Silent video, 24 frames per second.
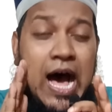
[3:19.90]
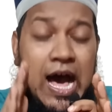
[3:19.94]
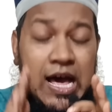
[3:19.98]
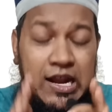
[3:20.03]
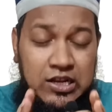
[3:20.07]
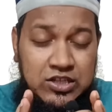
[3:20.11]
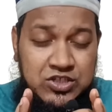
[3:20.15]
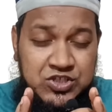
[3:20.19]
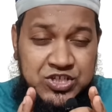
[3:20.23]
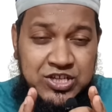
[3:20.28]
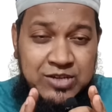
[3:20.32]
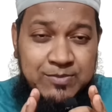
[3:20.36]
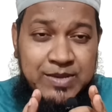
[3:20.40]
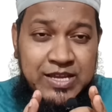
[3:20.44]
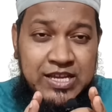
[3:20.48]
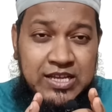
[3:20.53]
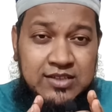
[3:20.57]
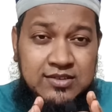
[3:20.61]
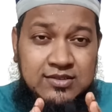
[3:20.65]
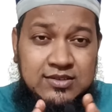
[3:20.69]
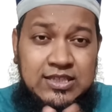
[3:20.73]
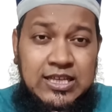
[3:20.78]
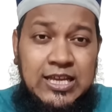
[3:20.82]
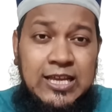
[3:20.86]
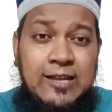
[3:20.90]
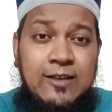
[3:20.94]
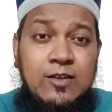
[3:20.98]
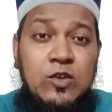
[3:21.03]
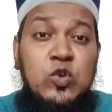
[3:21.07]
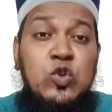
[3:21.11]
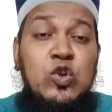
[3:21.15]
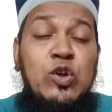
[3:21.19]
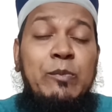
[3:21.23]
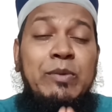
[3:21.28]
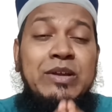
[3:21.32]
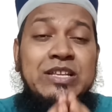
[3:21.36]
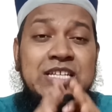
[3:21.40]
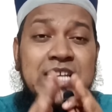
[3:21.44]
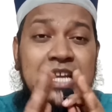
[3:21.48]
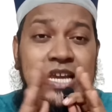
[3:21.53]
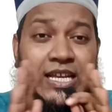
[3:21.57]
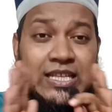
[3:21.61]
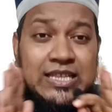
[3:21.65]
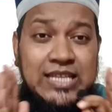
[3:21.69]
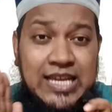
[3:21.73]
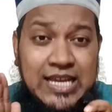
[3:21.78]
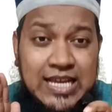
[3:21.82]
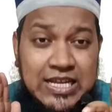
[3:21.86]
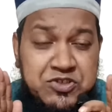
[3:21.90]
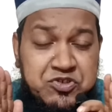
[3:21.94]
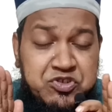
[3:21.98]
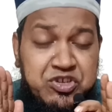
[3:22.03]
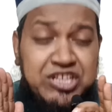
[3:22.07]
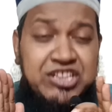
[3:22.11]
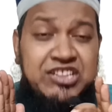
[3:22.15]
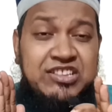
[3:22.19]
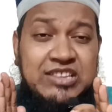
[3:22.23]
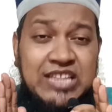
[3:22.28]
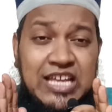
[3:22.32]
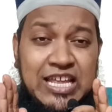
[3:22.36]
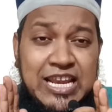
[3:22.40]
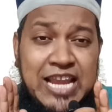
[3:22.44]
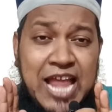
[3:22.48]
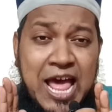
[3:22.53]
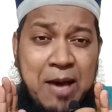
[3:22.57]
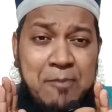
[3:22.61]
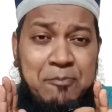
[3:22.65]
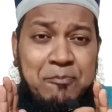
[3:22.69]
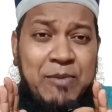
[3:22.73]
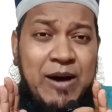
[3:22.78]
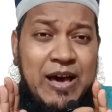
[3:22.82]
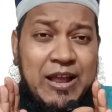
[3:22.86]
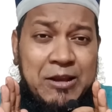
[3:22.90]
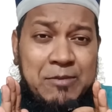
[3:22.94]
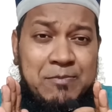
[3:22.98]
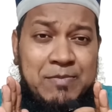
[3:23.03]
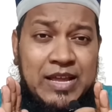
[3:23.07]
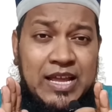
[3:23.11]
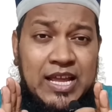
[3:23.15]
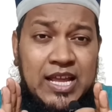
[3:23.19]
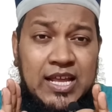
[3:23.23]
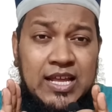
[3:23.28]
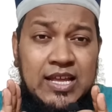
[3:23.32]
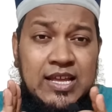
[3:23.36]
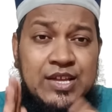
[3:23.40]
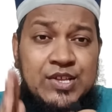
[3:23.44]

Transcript: আর যে ব্যক্তি নবীজিকে দেখে চিনতে না পারবে